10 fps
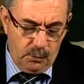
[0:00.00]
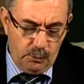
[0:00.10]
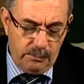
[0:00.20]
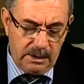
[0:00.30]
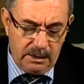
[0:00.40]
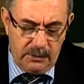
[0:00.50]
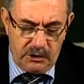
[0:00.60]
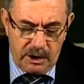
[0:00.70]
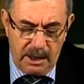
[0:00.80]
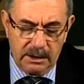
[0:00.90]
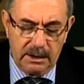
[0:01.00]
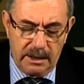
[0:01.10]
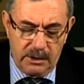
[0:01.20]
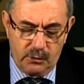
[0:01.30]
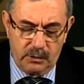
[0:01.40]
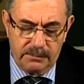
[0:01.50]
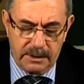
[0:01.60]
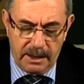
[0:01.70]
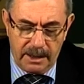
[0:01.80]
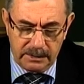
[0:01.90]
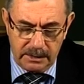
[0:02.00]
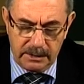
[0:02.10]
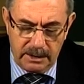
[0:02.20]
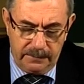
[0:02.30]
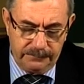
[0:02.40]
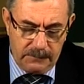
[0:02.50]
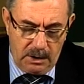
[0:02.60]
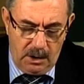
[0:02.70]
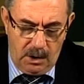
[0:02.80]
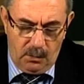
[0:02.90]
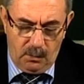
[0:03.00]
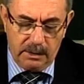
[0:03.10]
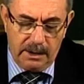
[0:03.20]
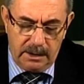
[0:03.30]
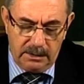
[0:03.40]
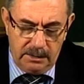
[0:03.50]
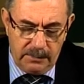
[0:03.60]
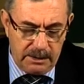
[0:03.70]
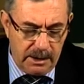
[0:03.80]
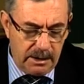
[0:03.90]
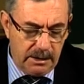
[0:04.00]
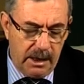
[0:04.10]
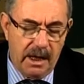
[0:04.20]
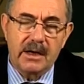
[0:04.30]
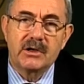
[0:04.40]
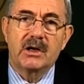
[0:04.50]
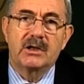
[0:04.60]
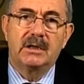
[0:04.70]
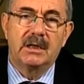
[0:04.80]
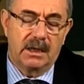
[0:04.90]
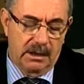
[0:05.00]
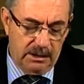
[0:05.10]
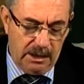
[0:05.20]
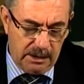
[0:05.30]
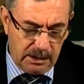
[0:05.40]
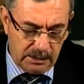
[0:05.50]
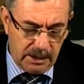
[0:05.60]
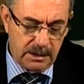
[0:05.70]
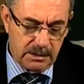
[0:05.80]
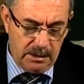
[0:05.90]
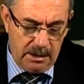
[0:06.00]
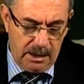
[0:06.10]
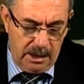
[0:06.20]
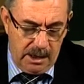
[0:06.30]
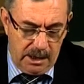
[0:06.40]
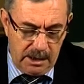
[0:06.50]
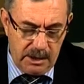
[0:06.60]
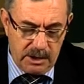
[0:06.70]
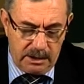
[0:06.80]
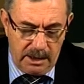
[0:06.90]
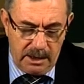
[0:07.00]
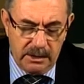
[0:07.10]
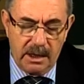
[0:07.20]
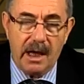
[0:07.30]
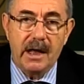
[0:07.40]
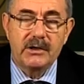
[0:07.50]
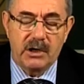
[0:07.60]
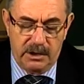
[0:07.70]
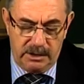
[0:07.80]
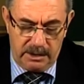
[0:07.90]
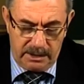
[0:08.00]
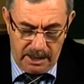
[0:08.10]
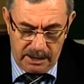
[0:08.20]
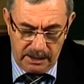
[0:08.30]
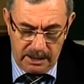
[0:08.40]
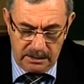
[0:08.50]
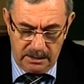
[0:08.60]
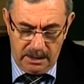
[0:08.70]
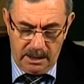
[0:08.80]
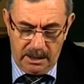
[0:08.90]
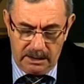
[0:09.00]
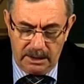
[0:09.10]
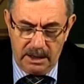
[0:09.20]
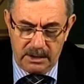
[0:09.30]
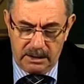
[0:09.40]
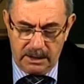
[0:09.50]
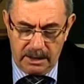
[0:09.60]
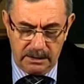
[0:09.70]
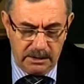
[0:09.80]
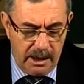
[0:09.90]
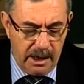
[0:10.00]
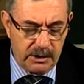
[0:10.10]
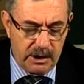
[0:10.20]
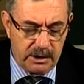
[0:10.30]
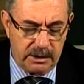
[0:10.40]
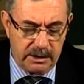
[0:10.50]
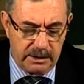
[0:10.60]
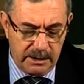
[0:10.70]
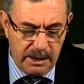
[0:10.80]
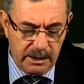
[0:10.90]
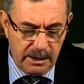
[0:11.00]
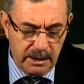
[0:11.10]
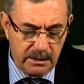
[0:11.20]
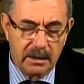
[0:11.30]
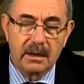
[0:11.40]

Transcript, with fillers: Ümmetimin şerrileri şu kimselerdir ki onlar nimetlerin her çeşidiyle gıdalanırlar, yiyeceklerin her çeşidini yerler, giyeceklerin her çeşidini giyerler